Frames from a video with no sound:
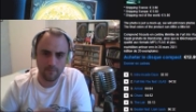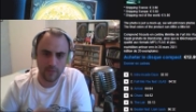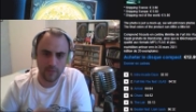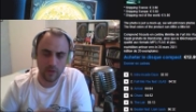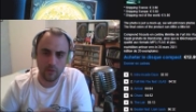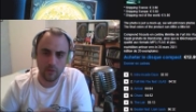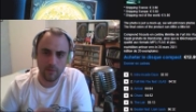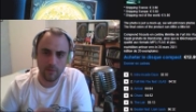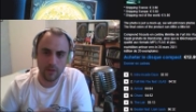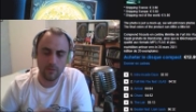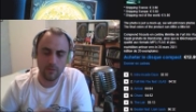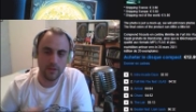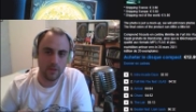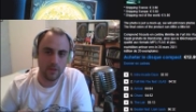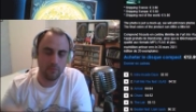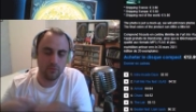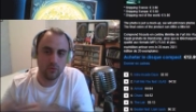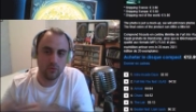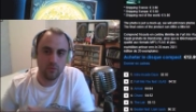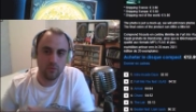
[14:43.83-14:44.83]
et non pas de manière
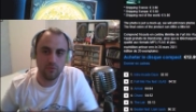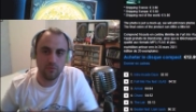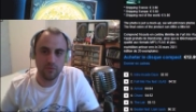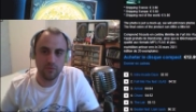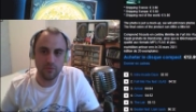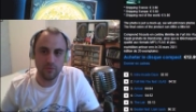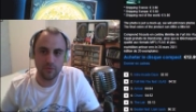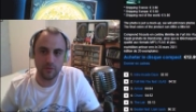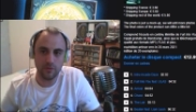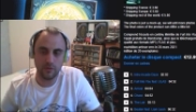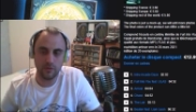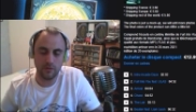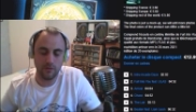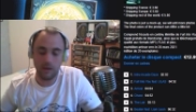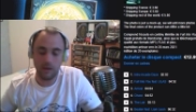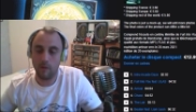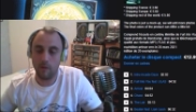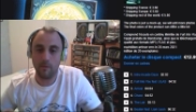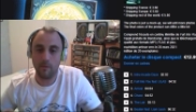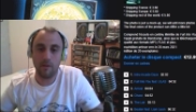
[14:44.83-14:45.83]
beaucoup plus euh, et non pas en